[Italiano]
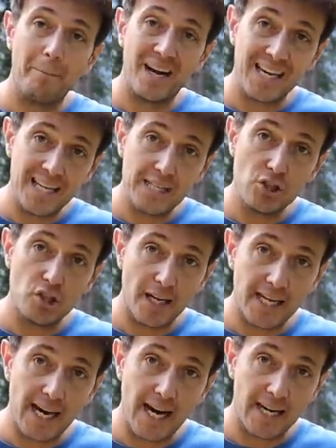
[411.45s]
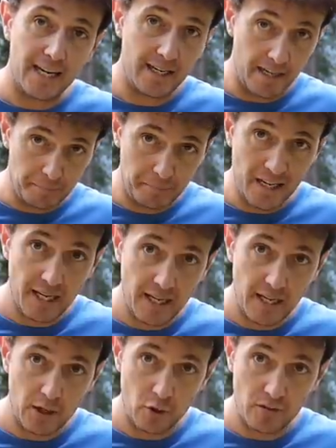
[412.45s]
Parigi Dakar nel
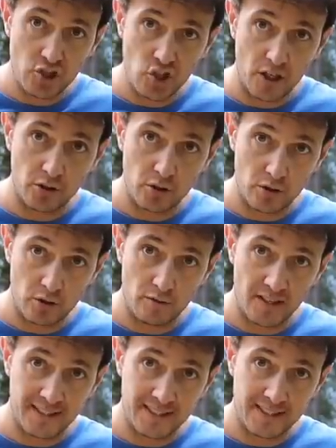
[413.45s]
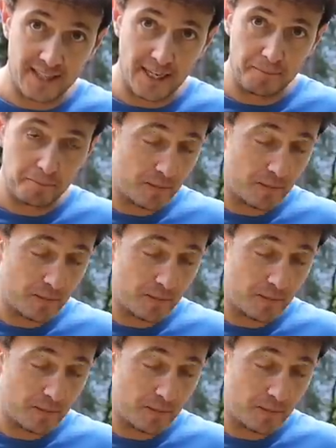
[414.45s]
1993.